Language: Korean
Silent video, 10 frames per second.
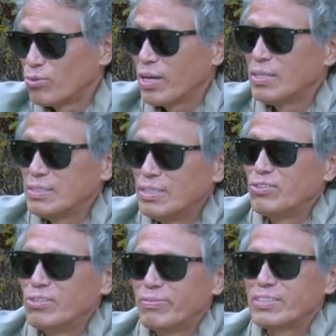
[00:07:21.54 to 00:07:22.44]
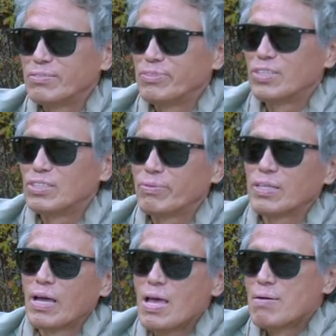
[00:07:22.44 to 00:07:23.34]
노래하는 이유를
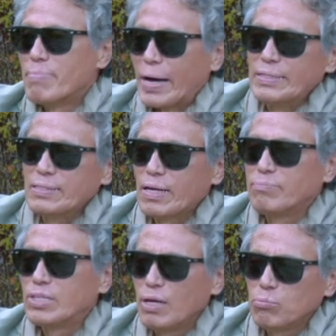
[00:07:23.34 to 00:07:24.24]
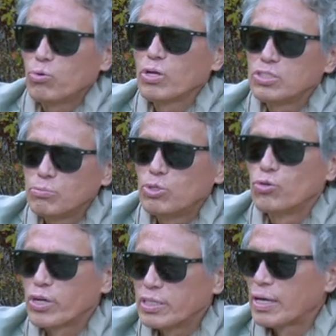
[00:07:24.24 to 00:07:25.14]
말씀드렸지만 많은 사람들이 행복했으면
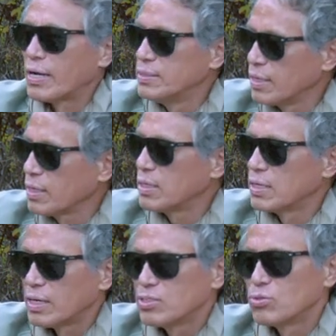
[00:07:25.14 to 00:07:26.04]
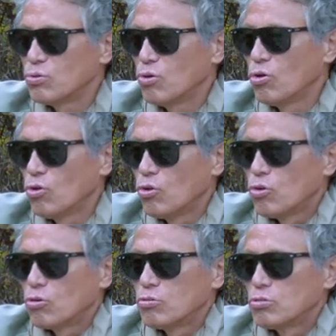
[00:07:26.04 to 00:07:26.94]
좋겠다라는 생각을 가지고
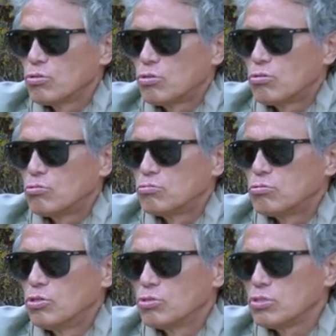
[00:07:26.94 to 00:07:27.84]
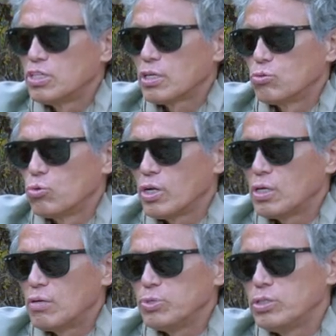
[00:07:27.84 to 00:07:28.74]
그래서 여기서 제가
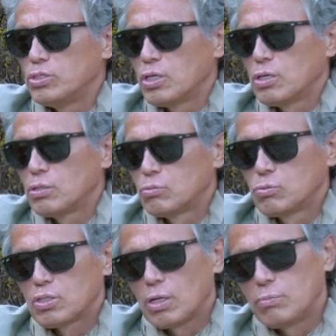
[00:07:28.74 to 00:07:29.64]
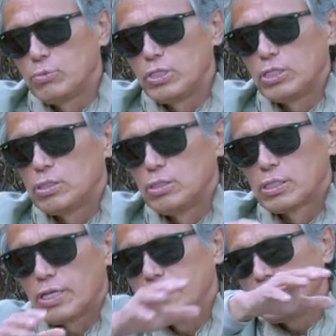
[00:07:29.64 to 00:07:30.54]
노래를 하면 이제 사람들이
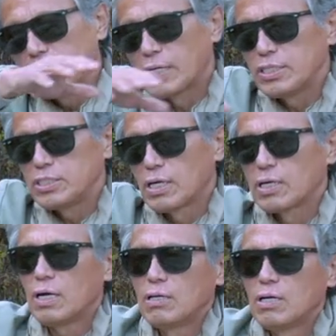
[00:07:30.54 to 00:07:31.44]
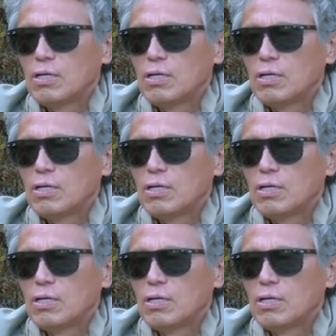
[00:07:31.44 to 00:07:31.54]
이렇게 산책을 하시다가